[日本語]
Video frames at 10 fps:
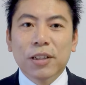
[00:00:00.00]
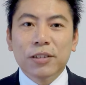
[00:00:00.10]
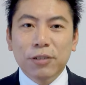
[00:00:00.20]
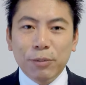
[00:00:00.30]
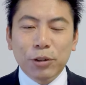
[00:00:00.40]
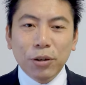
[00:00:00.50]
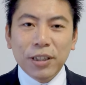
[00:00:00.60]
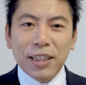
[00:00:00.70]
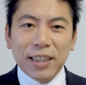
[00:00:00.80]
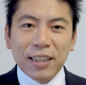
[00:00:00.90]
それも
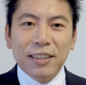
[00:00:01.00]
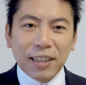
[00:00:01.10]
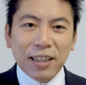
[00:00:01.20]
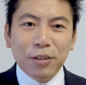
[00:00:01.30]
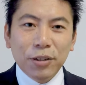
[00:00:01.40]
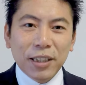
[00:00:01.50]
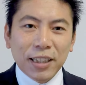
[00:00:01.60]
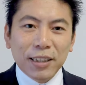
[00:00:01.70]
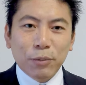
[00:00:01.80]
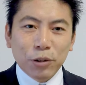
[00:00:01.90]
トイレにあったらトイレ
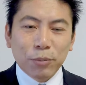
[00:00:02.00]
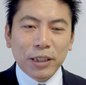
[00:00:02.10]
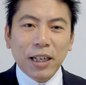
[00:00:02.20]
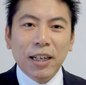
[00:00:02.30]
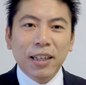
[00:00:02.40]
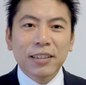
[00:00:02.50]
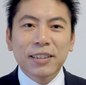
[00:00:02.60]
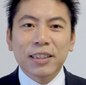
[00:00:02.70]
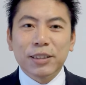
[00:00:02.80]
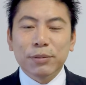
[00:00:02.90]
にあったものをまた剥がし
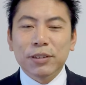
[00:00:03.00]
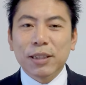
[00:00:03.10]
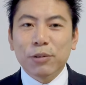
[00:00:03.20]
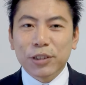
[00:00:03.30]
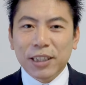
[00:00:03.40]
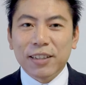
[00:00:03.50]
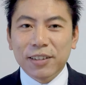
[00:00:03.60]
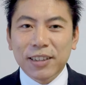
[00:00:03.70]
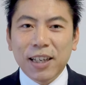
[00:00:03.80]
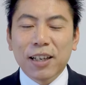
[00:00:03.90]
て自分が持ち歩
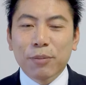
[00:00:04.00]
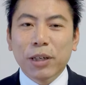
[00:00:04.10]
いて、